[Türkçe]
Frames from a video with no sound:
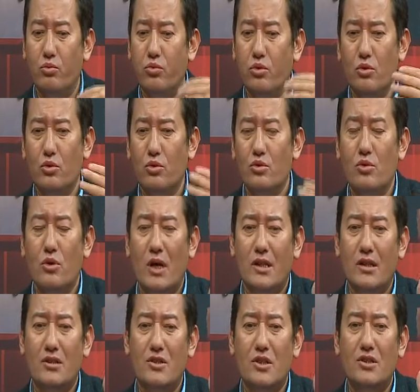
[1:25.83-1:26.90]
Bu
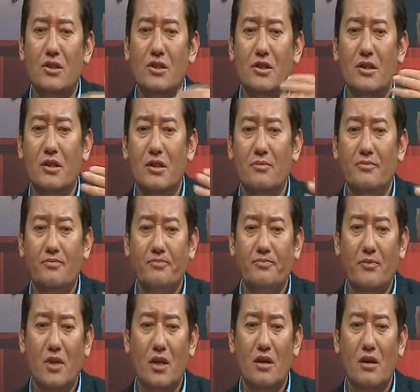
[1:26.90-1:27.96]
hani çeşitli
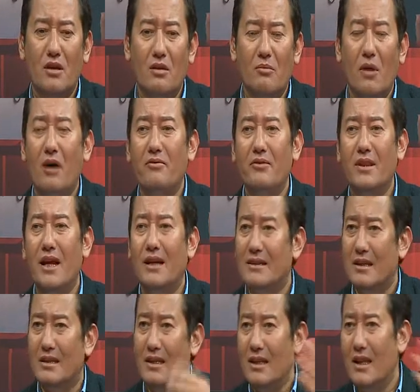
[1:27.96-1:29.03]
e,
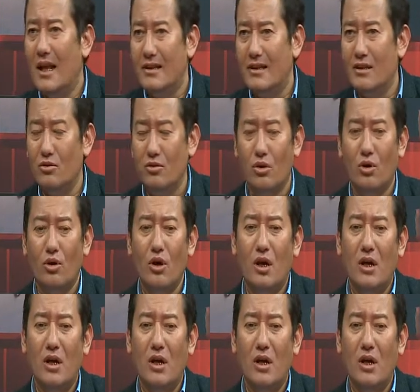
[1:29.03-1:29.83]
mahfillerde dillendiriliyor.